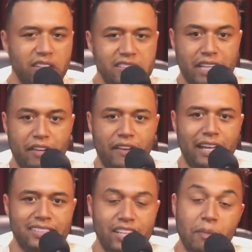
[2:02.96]
se ela
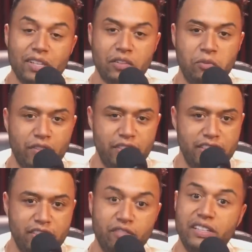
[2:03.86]
falasse, assim, não, mas é que eu nunca fiz
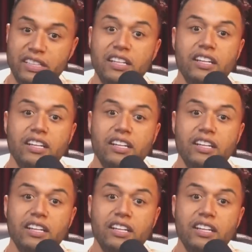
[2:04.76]
isso, eu falei,